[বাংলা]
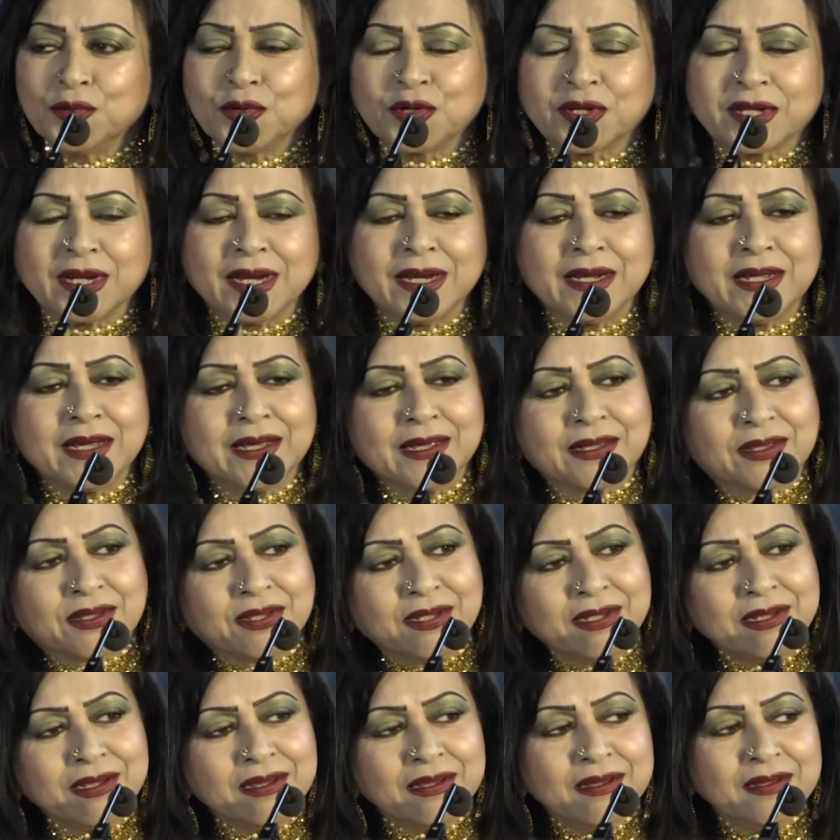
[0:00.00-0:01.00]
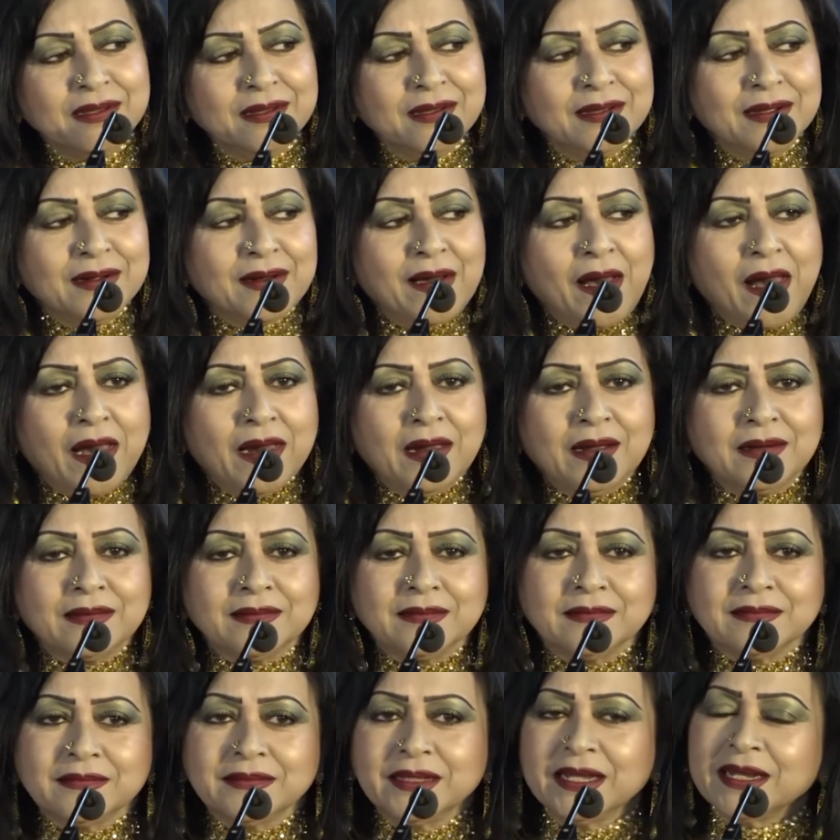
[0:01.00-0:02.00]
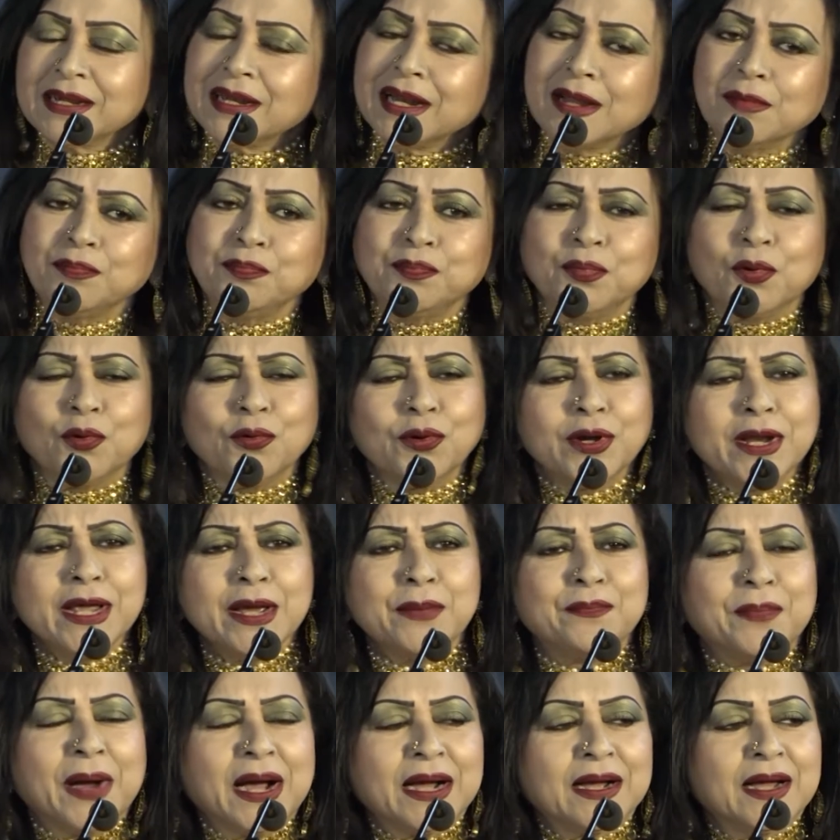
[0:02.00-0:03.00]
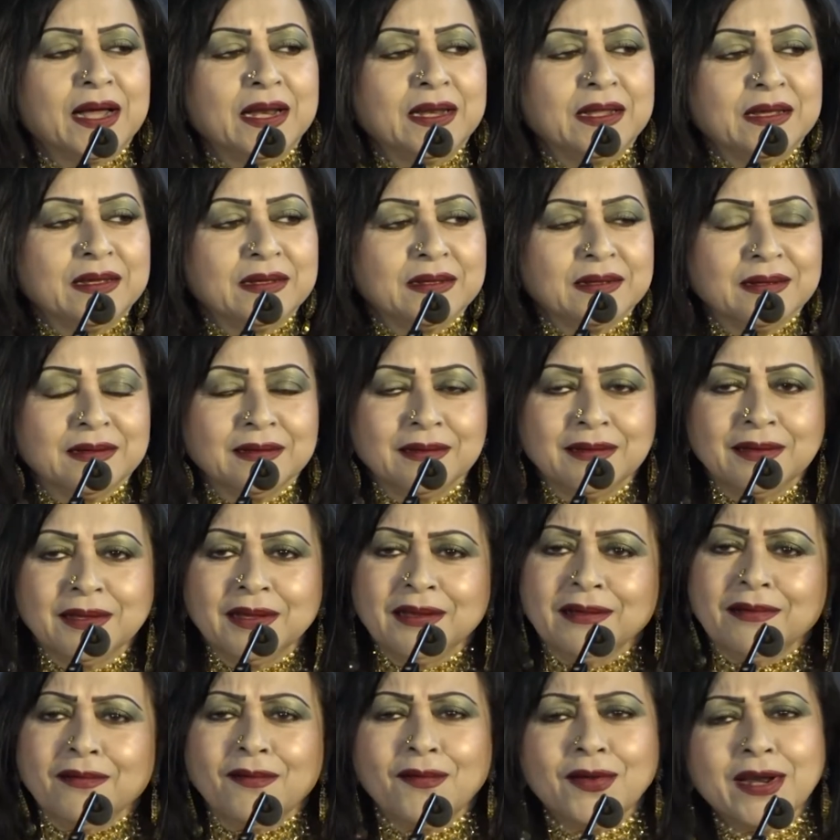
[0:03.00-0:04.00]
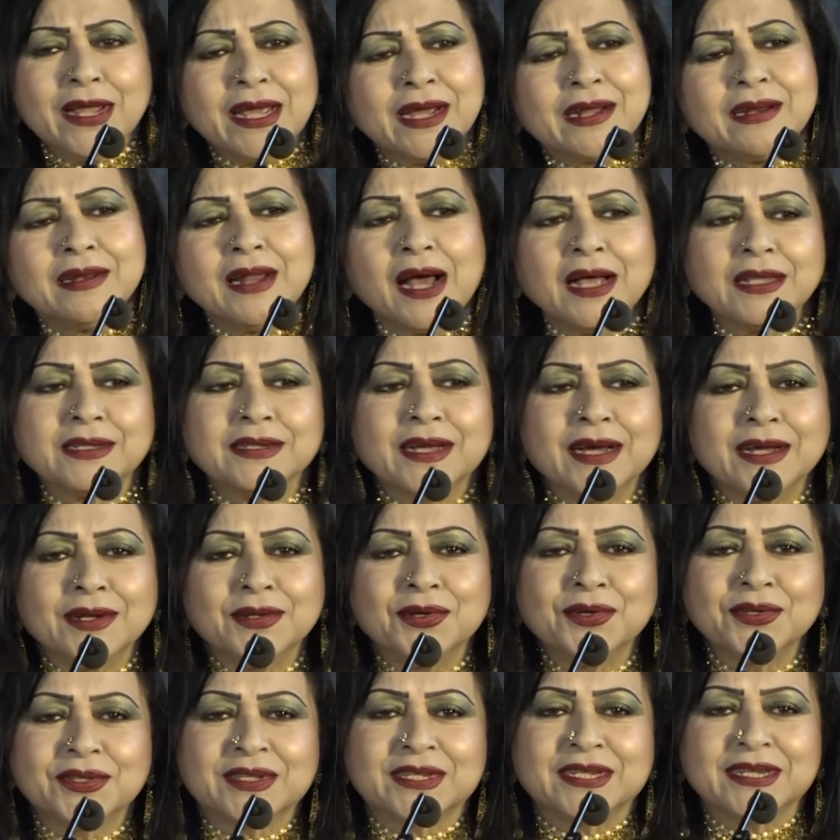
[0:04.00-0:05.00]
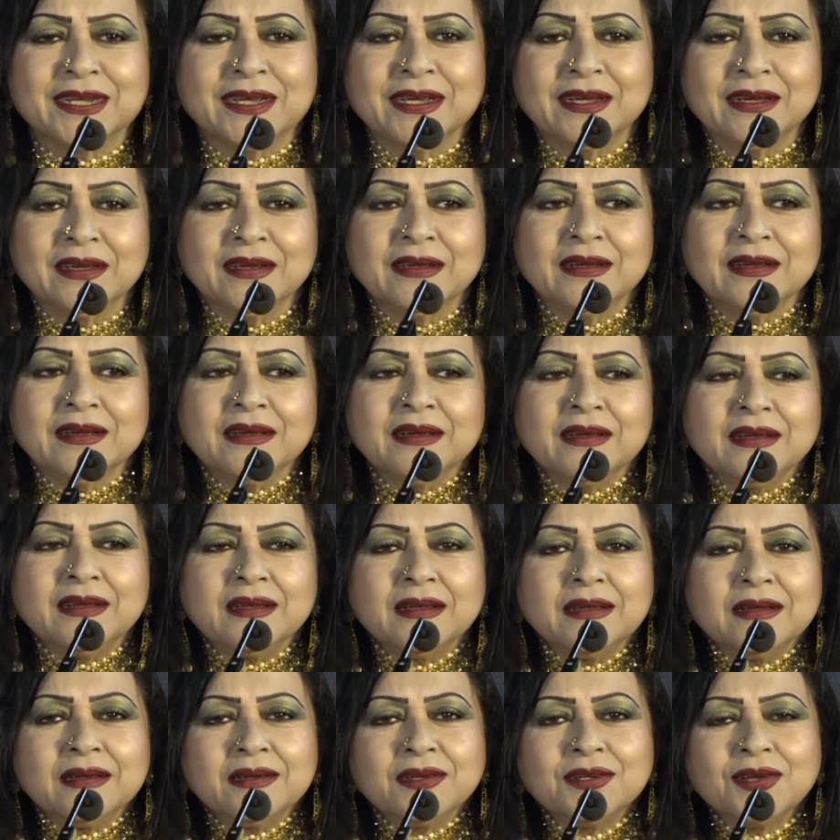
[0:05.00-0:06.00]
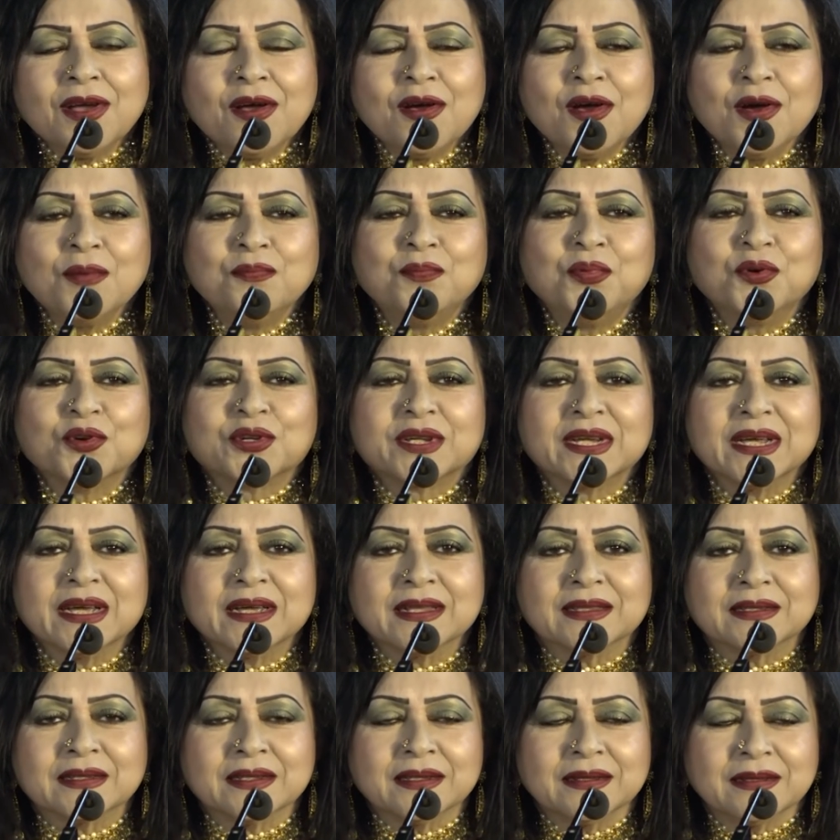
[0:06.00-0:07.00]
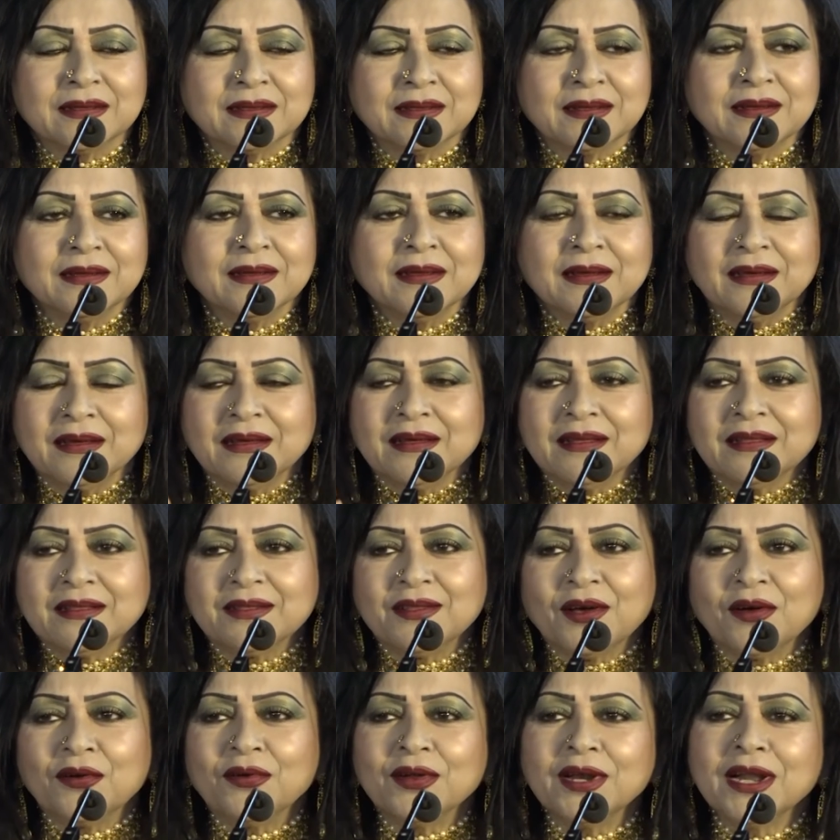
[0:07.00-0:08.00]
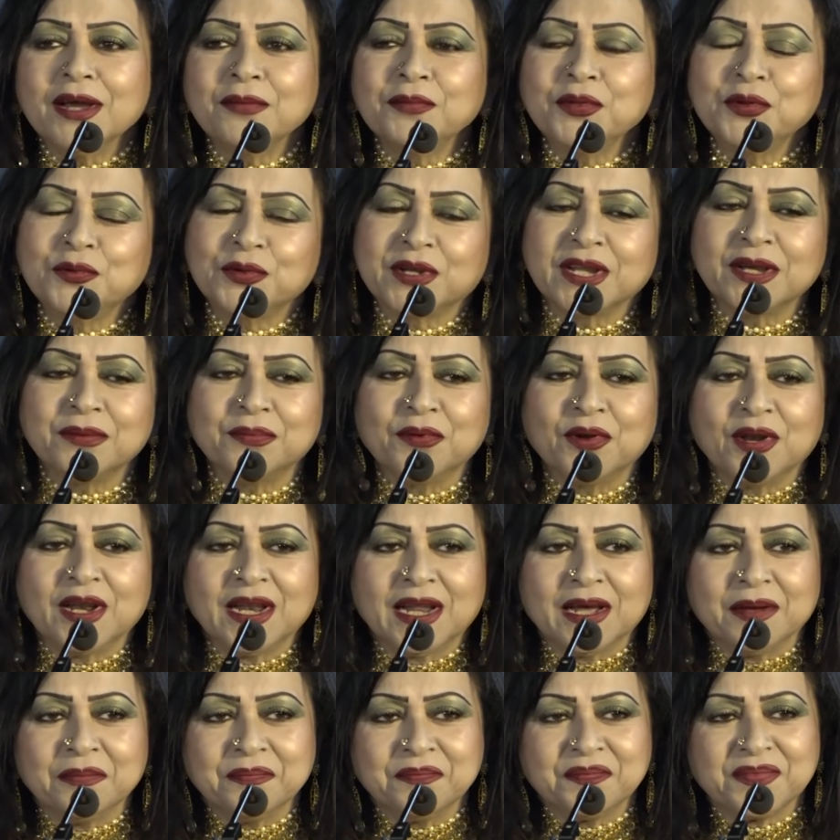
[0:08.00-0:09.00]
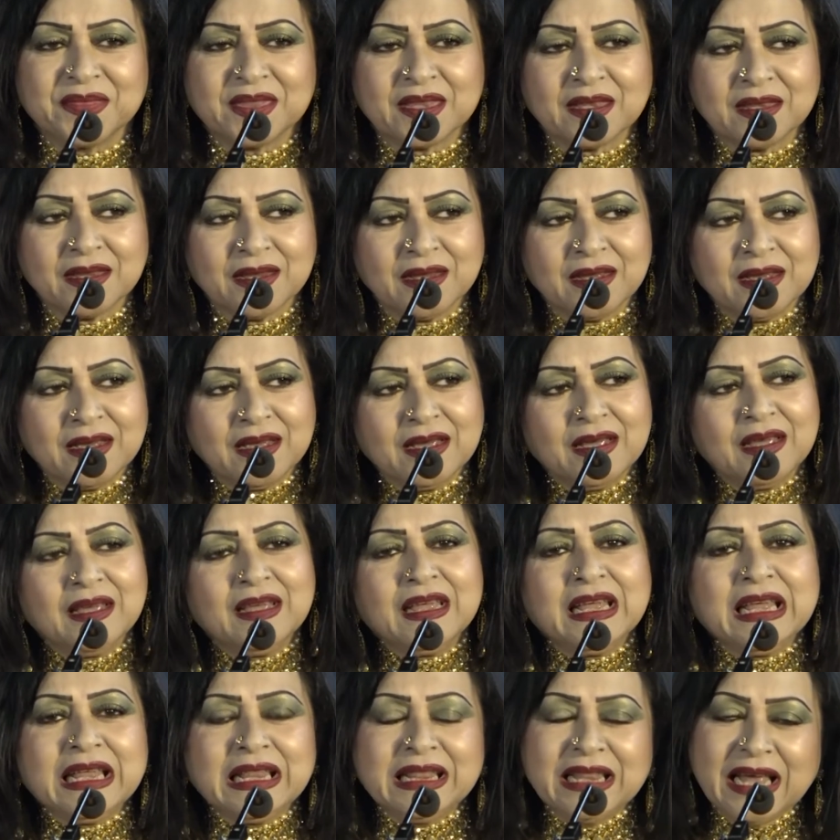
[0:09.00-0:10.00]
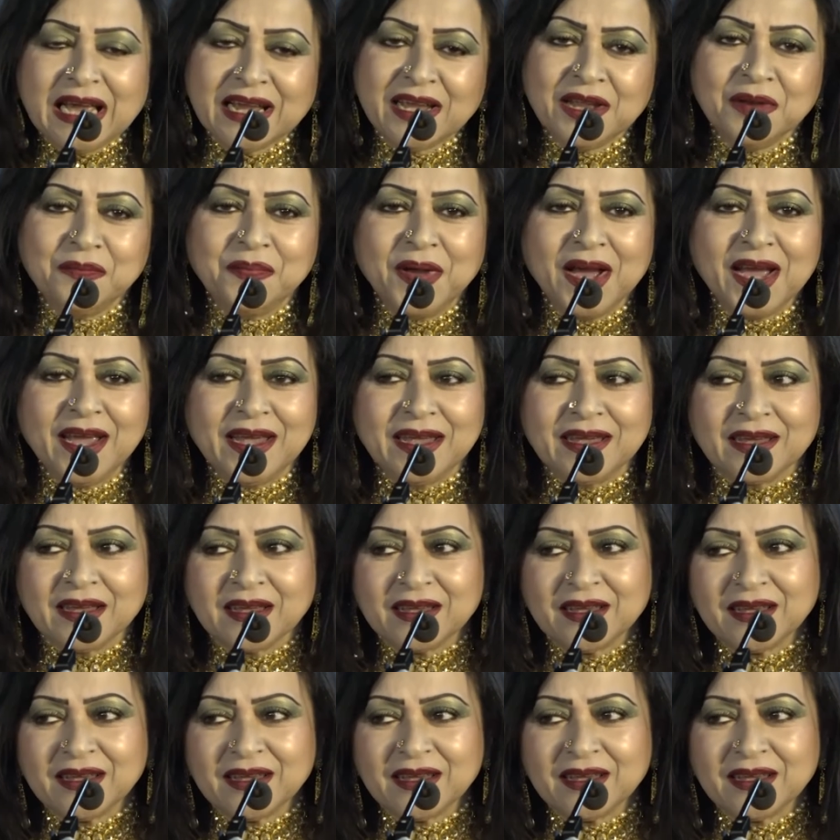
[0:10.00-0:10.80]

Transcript: অনুষ্ঠানে গেছি দেখলাম অনেক বাঙালি অনেক নাচ গান হচ্ছে সব বসে আছে তখন আমি উঠে বললাম দেখেন ভাই